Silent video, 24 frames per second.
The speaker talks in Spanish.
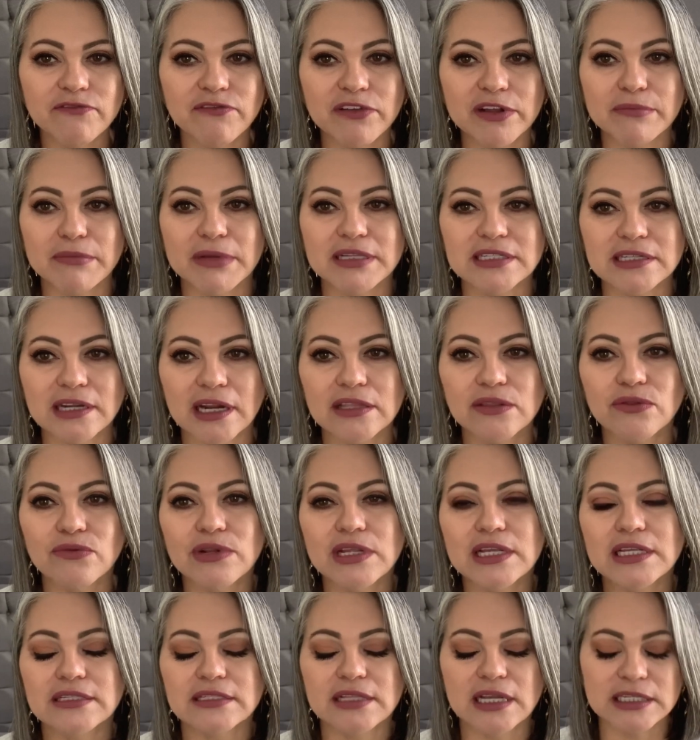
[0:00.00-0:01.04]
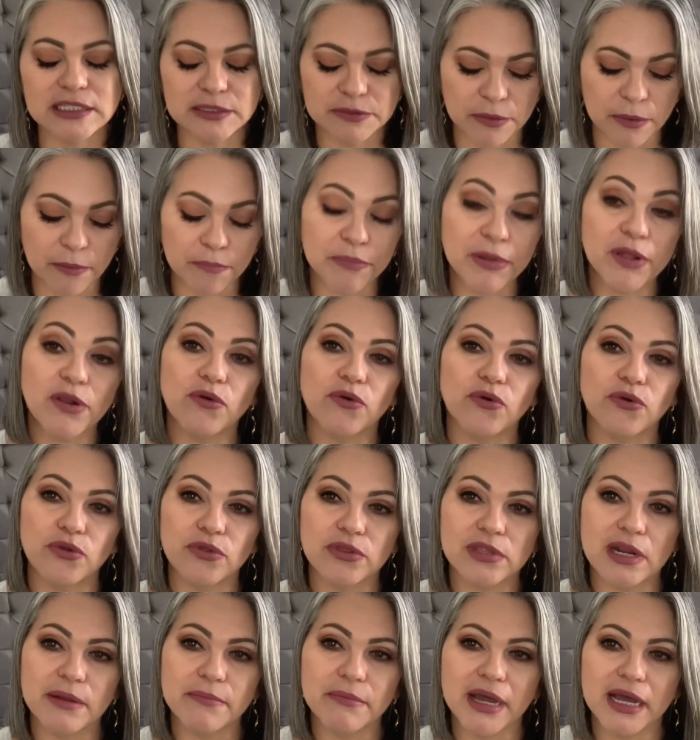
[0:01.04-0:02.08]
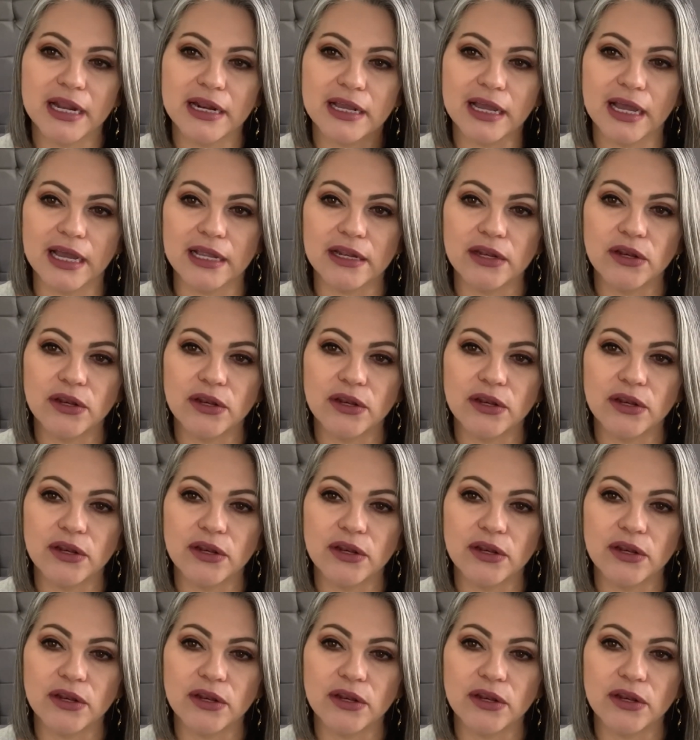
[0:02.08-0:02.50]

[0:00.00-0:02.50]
farmacias naturistas, pero con otra marca,